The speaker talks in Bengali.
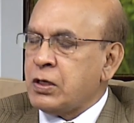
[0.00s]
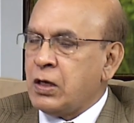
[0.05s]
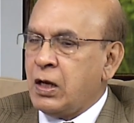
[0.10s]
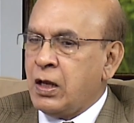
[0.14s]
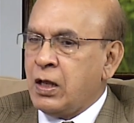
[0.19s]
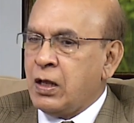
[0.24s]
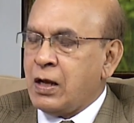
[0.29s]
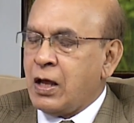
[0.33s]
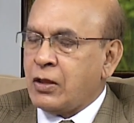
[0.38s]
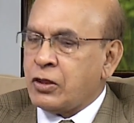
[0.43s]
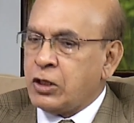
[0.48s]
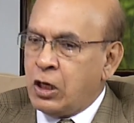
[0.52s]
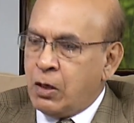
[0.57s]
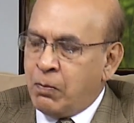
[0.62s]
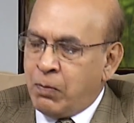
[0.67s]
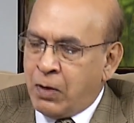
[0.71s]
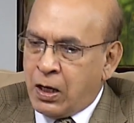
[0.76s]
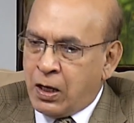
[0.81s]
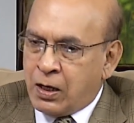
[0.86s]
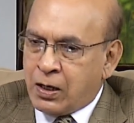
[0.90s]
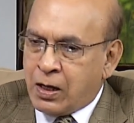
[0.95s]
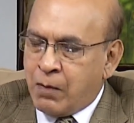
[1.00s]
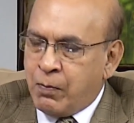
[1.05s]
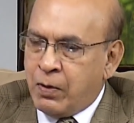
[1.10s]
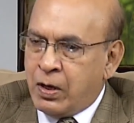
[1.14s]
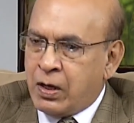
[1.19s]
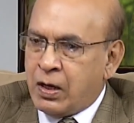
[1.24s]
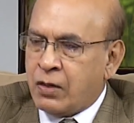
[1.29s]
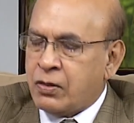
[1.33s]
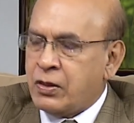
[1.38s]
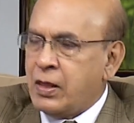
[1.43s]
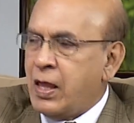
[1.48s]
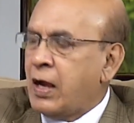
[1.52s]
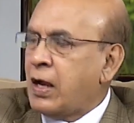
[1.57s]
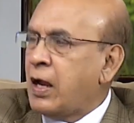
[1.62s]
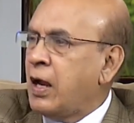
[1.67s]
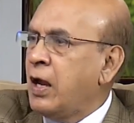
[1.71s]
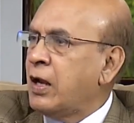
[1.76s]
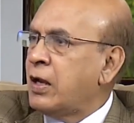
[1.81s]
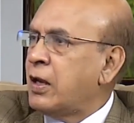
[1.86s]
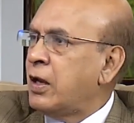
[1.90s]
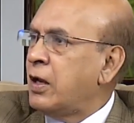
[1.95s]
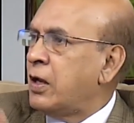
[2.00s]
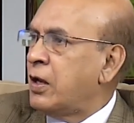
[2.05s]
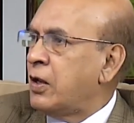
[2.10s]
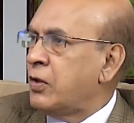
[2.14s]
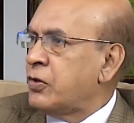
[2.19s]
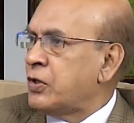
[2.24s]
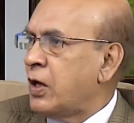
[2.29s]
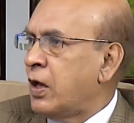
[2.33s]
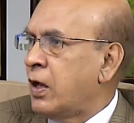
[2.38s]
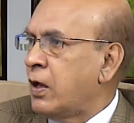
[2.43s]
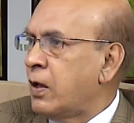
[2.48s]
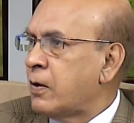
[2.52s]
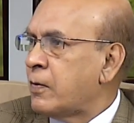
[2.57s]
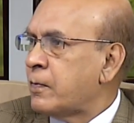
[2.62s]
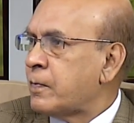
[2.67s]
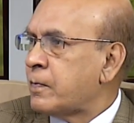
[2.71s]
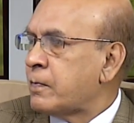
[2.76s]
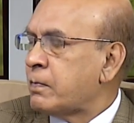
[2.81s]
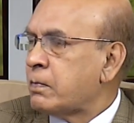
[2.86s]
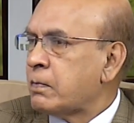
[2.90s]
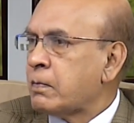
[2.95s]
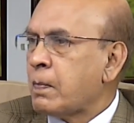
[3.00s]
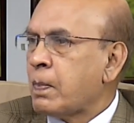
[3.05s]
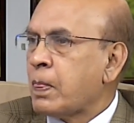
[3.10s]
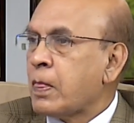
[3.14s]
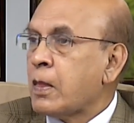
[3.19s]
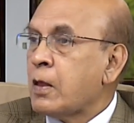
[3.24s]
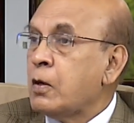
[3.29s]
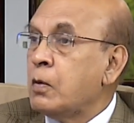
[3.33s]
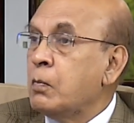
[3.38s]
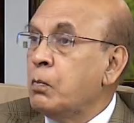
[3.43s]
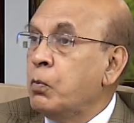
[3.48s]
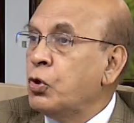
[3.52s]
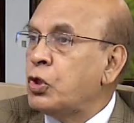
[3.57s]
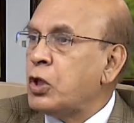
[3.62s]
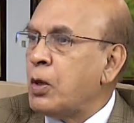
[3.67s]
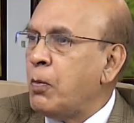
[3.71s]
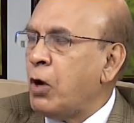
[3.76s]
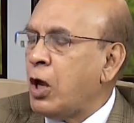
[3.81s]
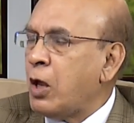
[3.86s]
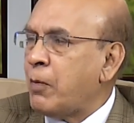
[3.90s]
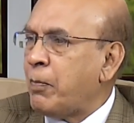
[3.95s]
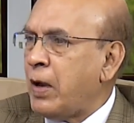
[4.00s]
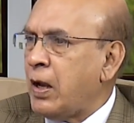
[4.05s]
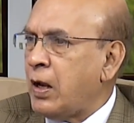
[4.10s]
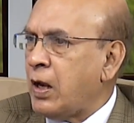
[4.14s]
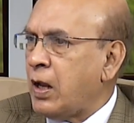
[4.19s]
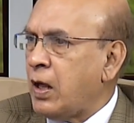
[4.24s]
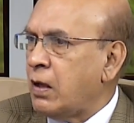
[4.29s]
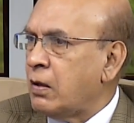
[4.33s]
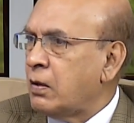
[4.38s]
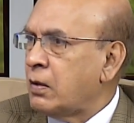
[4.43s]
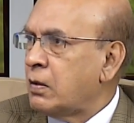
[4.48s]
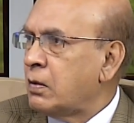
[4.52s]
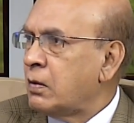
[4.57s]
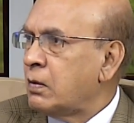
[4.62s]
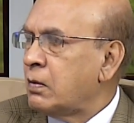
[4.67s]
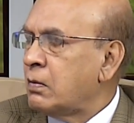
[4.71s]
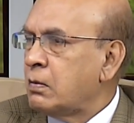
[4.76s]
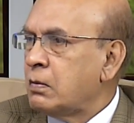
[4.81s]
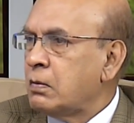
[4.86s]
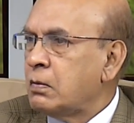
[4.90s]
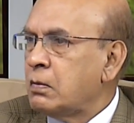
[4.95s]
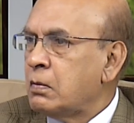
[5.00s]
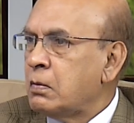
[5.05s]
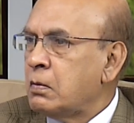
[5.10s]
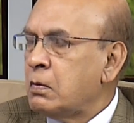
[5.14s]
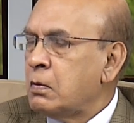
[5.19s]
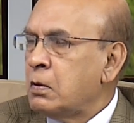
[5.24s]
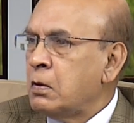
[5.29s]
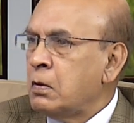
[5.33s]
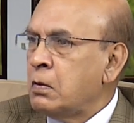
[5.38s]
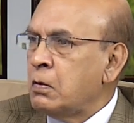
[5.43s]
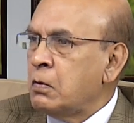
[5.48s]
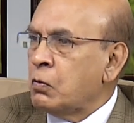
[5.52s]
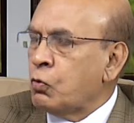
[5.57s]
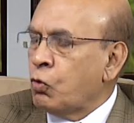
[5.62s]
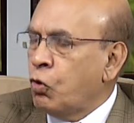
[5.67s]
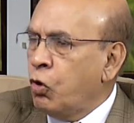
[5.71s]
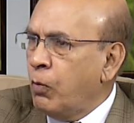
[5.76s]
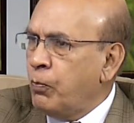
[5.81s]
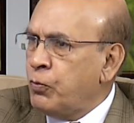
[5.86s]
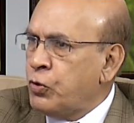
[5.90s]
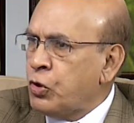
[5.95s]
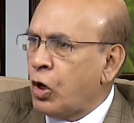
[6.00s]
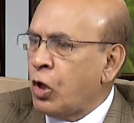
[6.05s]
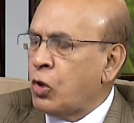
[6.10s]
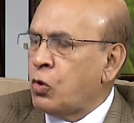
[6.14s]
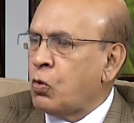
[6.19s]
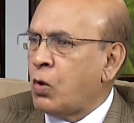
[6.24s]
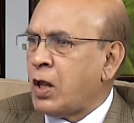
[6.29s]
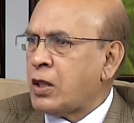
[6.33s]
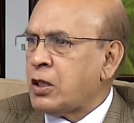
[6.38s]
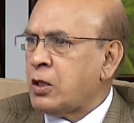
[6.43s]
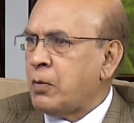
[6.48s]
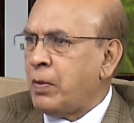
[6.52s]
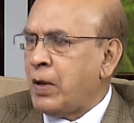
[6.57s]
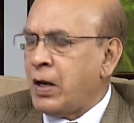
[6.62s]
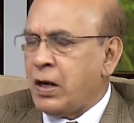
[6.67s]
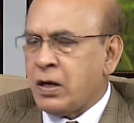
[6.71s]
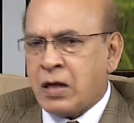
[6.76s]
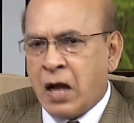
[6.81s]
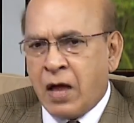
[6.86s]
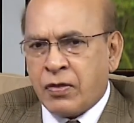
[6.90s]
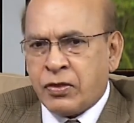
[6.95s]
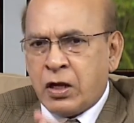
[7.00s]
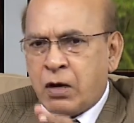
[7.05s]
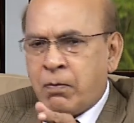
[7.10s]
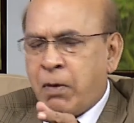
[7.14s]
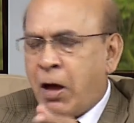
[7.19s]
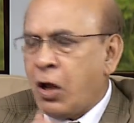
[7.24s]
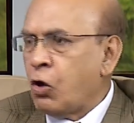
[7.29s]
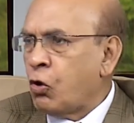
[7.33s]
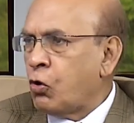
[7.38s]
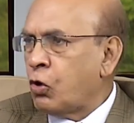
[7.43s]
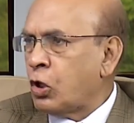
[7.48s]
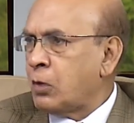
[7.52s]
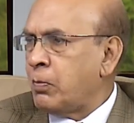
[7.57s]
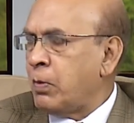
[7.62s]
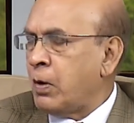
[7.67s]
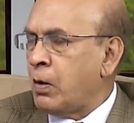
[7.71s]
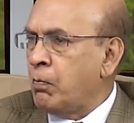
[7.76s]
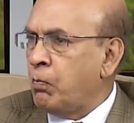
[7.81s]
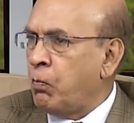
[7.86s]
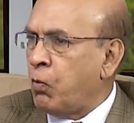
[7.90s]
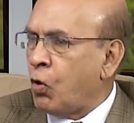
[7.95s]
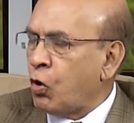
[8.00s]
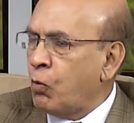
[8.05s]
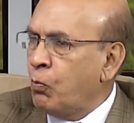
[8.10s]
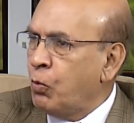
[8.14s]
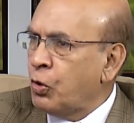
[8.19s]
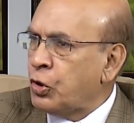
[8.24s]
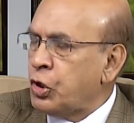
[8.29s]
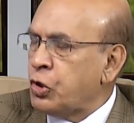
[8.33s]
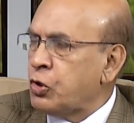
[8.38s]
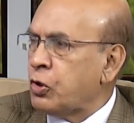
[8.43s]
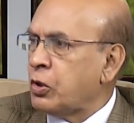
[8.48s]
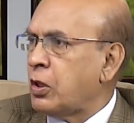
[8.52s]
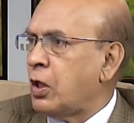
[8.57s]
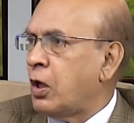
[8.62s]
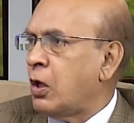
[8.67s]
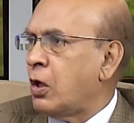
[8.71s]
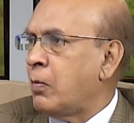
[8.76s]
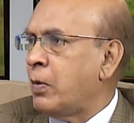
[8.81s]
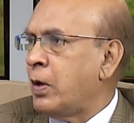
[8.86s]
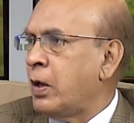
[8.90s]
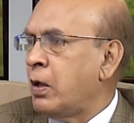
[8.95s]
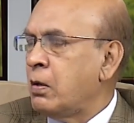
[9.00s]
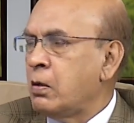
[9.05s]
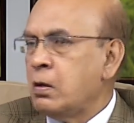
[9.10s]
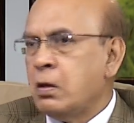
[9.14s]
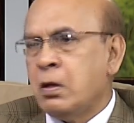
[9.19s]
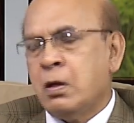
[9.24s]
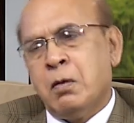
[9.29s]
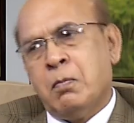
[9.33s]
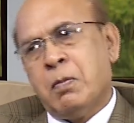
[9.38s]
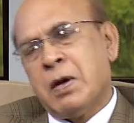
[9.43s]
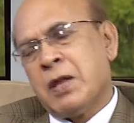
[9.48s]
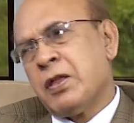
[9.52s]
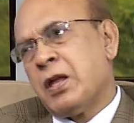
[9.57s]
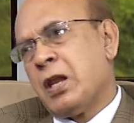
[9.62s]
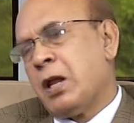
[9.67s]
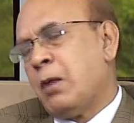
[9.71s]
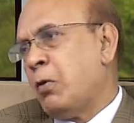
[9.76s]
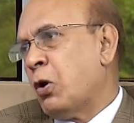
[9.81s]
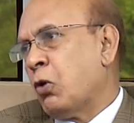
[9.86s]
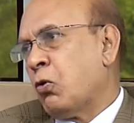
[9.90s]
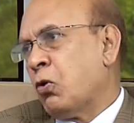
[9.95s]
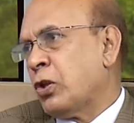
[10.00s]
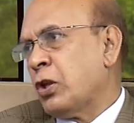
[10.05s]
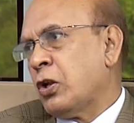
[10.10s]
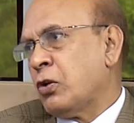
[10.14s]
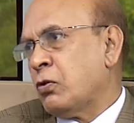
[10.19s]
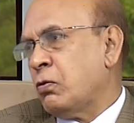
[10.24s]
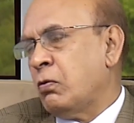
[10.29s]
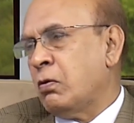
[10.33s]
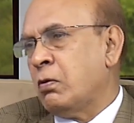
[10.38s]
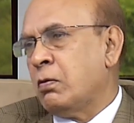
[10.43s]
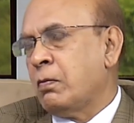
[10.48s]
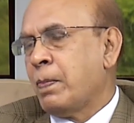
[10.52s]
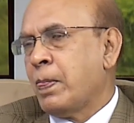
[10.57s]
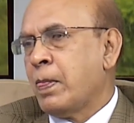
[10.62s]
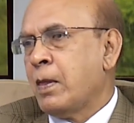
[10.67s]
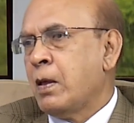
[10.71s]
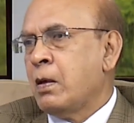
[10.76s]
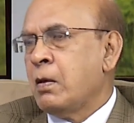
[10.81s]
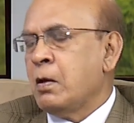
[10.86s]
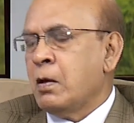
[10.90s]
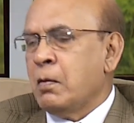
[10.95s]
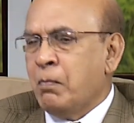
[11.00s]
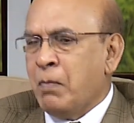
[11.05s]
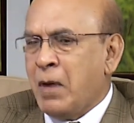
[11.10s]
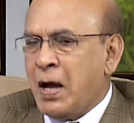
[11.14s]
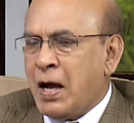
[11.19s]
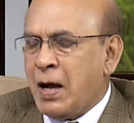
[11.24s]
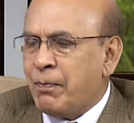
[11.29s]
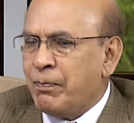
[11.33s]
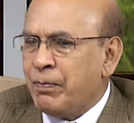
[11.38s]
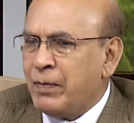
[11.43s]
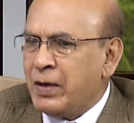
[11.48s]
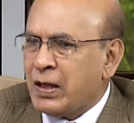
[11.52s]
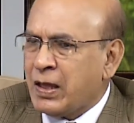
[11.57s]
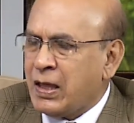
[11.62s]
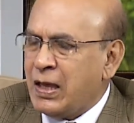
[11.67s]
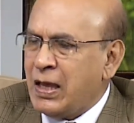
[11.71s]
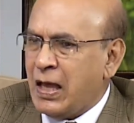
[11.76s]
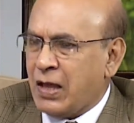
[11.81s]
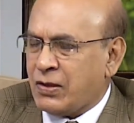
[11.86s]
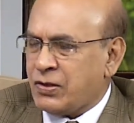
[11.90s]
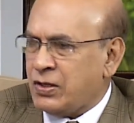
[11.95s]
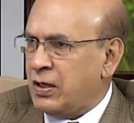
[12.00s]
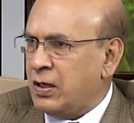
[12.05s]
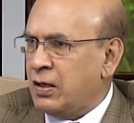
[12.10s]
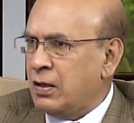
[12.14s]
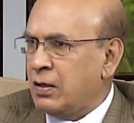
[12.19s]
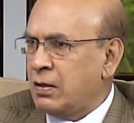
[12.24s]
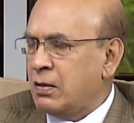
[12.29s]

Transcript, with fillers: ছেলে রাতের বেলা গ্রামের রাস্তায় একা হেঁটে হেঁটে যায় ভূতে ভয় পায় না খুব জোরে দৌড়াতে পারে সাঁতার ভালো করতে পারে বড় মুক্তিযোদ্ধা হবে বাজান আমার কথা শোনো মা আপনার কে আছে